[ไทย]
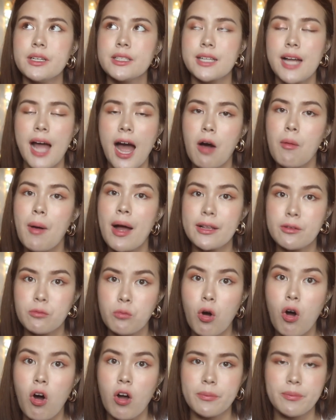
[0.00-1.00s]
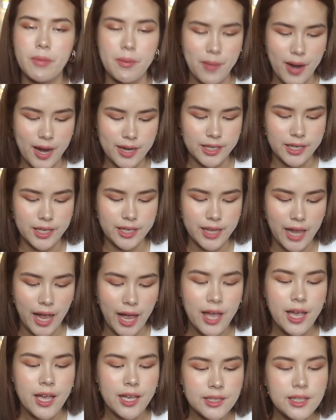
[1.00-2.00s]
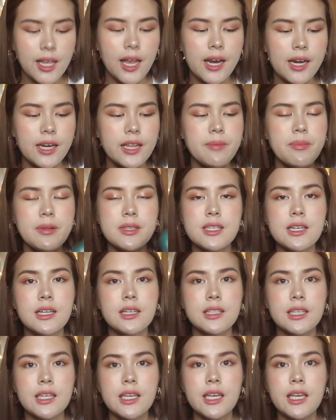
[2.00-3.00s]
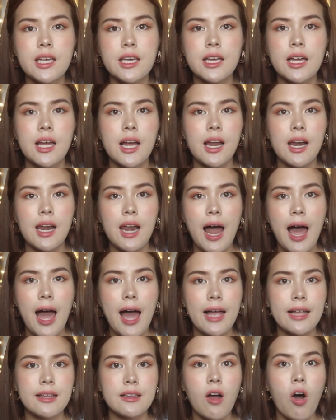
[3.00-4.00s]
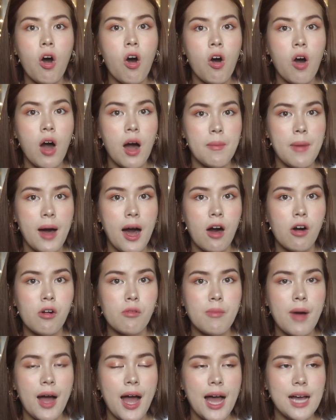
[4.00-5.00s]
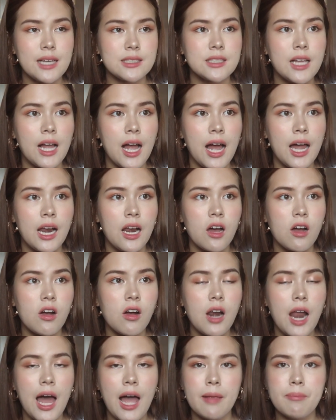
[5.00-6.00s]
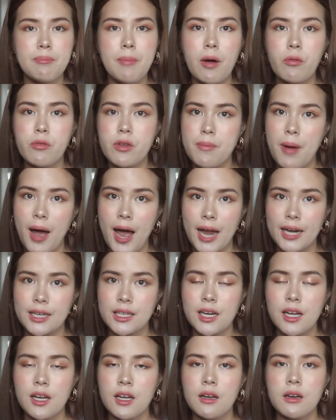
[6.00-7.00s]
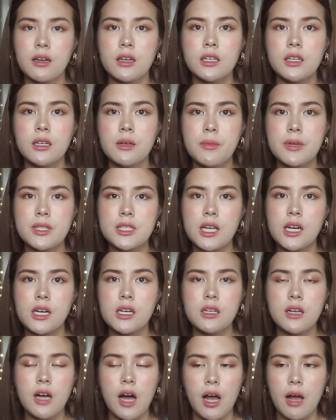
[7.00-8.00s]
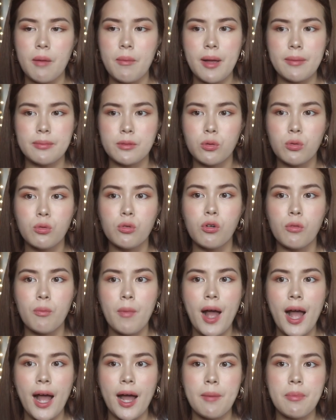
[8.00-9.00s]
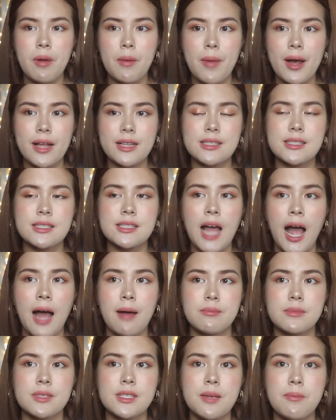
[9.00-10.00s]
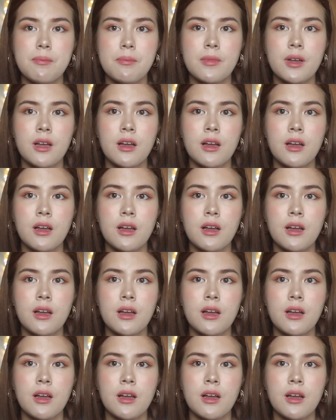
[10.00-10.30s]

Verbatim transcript: 39,000 วอนประมาณนี้นะแต่รีบไปเจอที่ร้าน all about mask นะคะแล้วก็ร้านบวิพัฒน์คือมันจะเหลือแบบถูกมากประมาณ30